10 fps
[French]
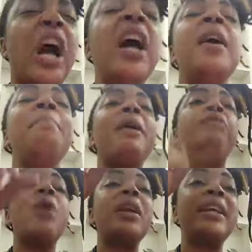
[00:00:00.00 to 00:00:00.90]
ma
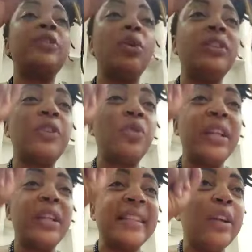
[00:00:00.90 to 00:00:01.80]
voix résonne dans ce
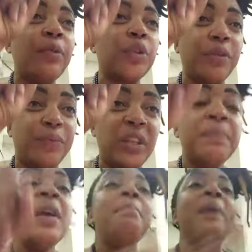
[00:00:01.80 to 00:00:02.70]
désert de votre vie,
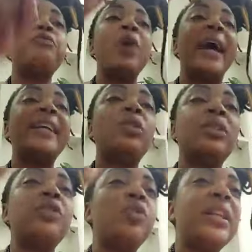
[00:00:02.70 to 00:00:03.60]
ma voix résonne dans
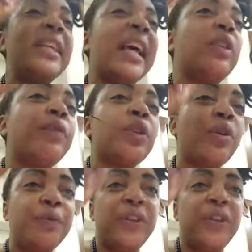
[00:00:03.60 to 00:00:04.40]
ce désert de votre vie.